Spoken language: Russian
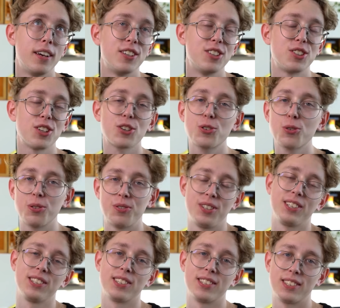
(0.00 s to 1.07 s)
зажжет
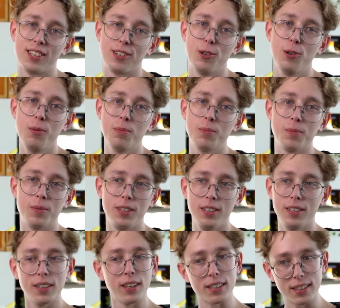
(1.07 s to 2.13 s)
всех за столом
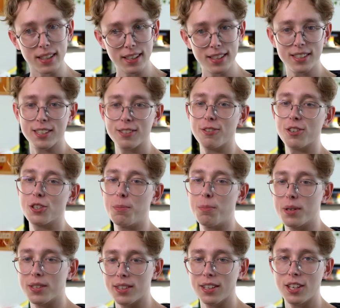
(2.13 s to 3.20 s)
и останется с вашим
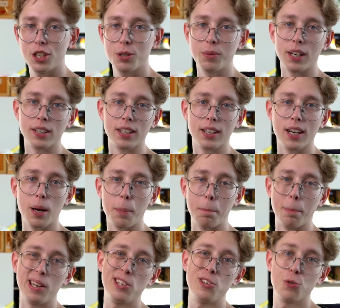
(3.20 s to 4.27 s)
персонажем как такая
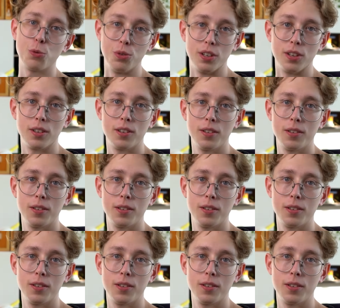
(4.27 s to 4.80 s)
причуда.